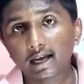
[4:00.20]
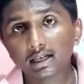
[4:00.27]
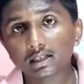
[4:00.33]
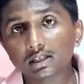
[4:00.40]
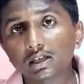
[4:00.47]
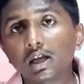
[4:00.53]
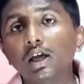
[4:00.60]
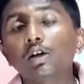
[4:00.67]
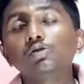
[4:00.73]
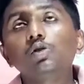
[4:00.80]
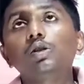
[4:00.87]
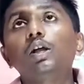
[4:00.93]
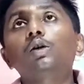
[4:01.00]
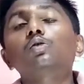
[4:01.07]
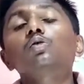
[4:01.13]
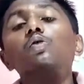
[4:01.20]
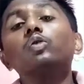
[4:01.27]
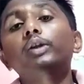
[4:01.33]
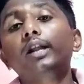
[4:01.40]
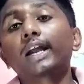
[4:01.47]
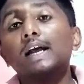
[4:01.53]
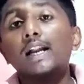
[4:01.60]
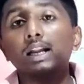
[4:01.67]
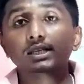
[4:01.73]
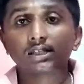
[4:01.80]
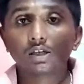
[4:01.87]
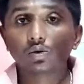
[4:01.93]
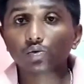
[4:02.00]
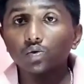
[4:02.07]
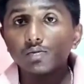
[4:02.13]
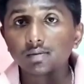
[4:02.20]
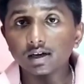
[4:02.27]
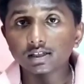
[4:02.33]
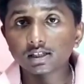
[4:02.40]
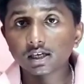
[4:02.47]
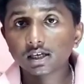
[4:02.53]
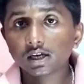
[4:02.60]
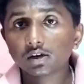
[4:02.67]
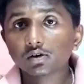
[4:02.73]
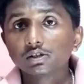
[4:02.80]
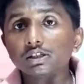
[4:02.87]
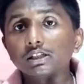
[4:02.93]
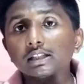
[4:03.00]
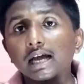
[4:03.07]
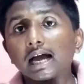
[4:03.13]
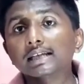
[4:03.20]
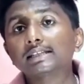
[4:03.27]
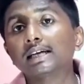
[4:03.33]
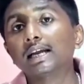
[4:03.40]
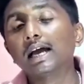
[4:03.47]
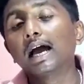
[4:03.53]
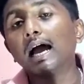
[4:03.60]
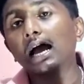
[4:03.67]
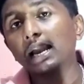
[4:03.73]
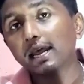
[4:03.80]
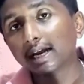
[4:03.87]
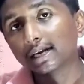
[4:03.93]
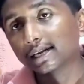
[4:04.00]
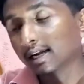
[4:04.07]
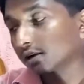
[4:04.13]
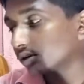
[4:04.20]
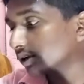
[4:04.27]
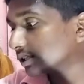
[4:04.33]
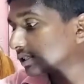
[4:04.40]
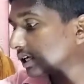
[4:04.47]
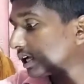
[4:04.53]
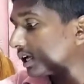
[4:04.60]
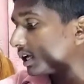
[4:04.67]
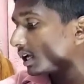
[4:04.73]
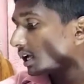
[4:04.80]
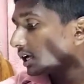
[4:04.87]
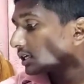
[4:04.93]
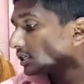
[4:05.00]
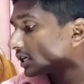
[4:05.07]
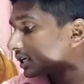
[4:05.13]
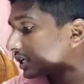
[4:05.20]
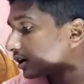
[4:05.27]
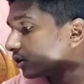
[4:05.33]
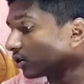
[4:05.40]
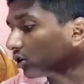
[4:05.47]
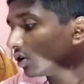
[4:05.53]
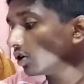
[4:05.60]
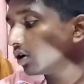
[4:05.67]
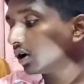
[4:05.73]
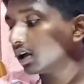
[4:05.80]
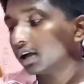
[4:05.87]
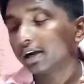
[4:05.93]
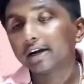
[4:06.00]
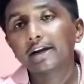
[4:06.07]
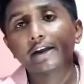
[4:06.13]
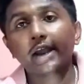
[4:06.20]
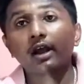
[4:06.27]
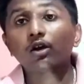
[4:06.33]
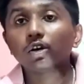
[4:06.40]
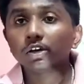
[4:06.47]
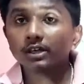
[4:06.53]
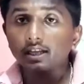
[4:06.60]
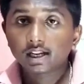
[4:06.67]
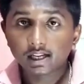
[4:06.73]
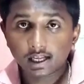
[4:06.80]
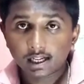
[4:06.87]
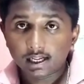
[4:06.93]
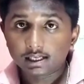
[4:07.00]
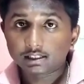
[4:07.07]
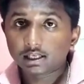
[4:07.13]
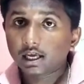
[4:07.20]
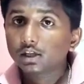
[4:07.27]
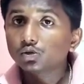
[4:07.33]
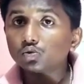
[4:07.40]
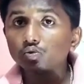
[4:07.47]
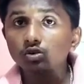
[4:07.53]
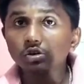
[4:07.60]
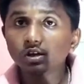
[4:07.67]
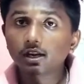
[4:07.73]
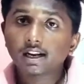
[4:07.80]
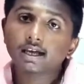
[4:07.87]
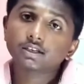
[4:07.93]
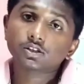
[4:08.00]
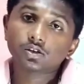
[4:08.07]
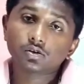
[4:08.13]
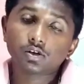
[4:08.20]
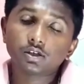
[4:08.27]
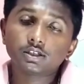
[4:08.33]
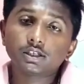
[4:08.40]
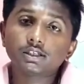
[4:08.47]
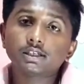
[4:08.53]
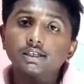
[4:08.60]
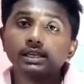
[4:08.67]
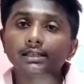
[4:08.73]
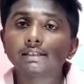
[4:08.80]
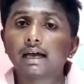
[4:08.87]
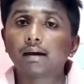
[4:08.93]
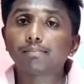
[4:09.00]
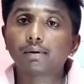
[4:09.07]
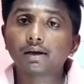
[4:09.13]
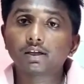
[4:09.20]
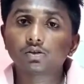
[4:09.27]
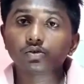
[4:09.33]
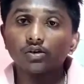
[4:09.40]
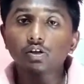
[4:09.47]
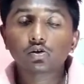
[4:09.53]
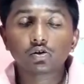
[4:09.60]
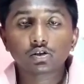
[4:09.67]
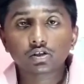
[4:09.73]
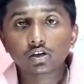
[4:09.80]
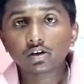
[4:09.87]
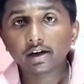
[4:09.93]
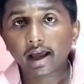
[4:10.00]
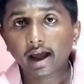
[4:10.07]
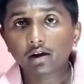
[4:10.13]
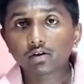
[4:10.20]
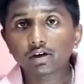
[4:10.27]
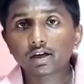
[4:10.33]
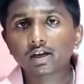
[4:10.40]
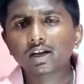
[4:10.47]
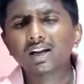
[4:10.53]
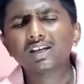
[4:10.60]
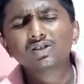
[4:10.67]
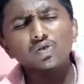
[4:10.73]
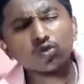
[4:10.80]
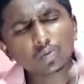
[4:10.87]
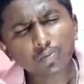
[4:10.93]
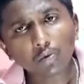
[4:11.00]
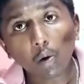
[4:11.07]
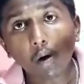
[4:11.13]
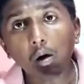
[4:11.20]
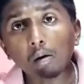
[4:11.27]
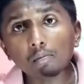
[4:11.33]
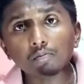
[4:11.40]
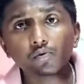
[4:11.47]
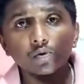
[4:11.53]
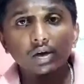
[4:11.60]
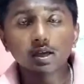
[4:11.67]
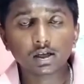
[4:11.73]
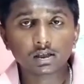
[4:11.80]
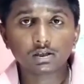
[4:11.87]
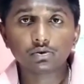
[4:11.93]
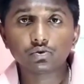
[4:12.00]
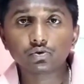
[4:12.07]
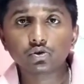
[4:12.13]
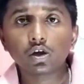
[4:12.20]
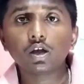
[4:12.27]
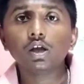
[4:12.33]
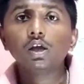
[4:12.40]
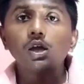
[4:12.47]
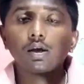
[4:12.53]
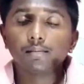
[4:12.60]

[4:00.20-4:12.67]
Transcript: গ্লাস তো দেখুন গরিলা গ্লাসের কোন ভার্সানটা রয়েছে তাছাড়া আর একটা রয়েছে সেটা হলো ড্র্যাগন টেল গ্লাস এই দুটো গ্লাস রয়েছে যেটা জাপানে তৈরি করেছিল ড্র্যাগন টেল গ্লাস খুব কম ফোনে ইউজ হয়